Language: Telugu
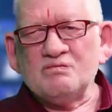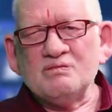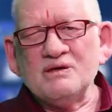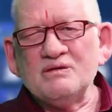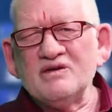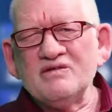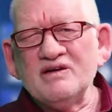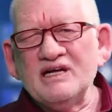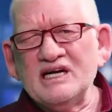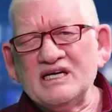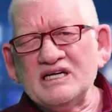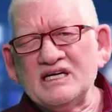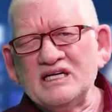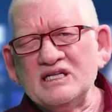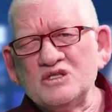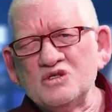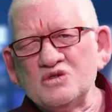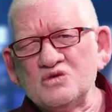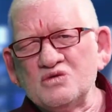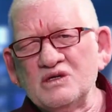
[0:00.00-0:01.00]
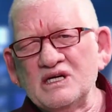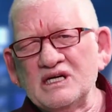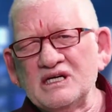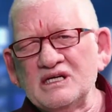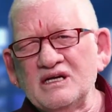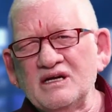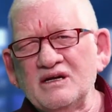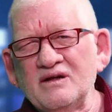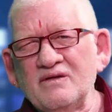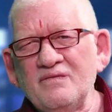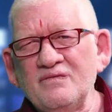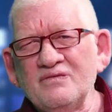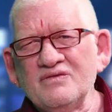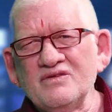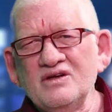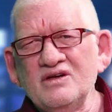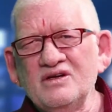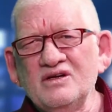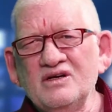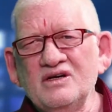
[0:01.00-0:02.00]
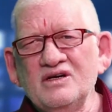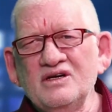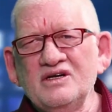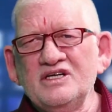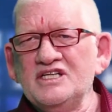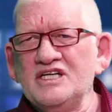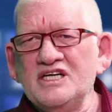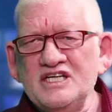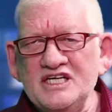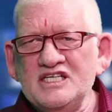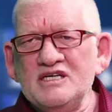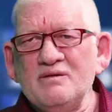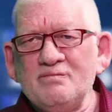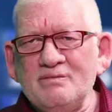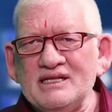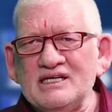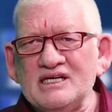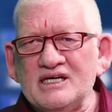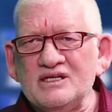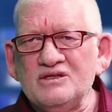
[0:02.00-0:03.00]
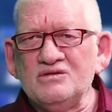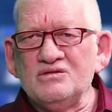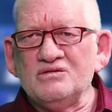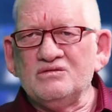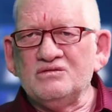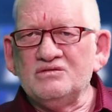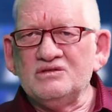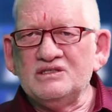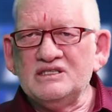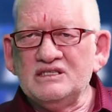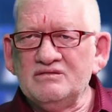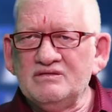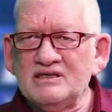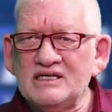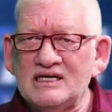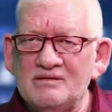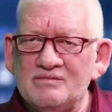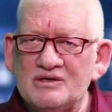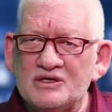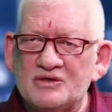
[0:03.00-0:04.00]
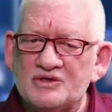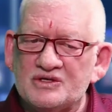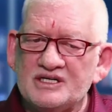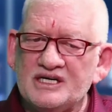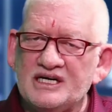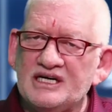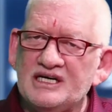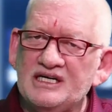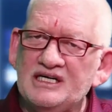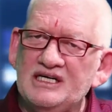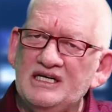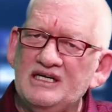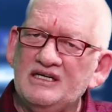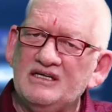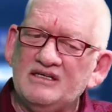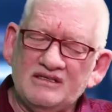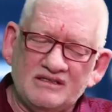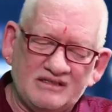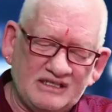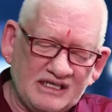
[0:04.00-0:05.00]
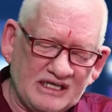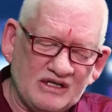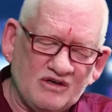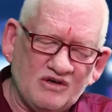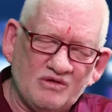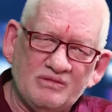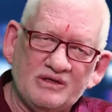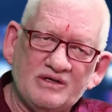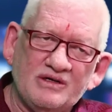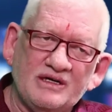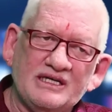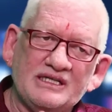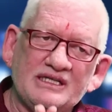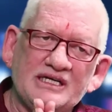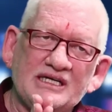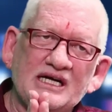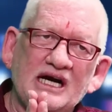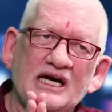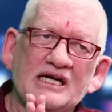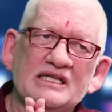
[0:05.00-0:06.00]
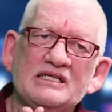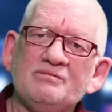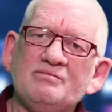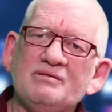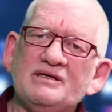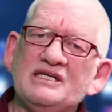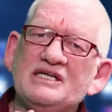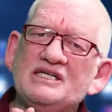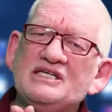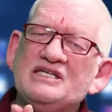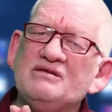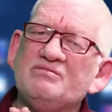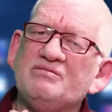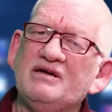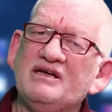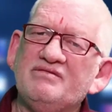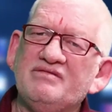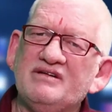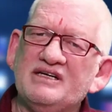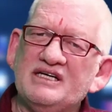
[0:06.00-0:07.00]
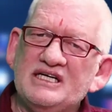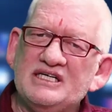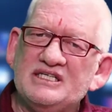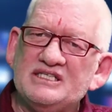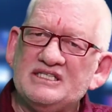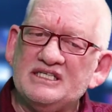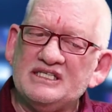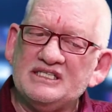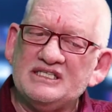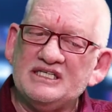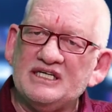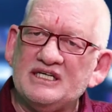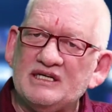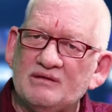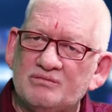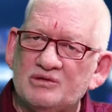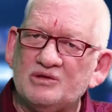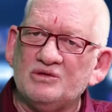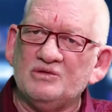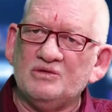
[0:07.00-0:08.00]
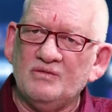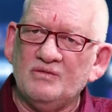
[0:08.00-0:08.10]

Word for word: ముప్పై మూడు వేల ఎకరాలు తీసుకున్నారు కదా ఇది నేను చెప్పేది కాదు శివరామకృష్ణన్ అని సెంట్రల్ గవర్నమెంట్ వాళ్ళు ఏంటంటే ఆంధ్రప్రదేశ్ని బైఫర్కేట్ చేసేటప్పుడు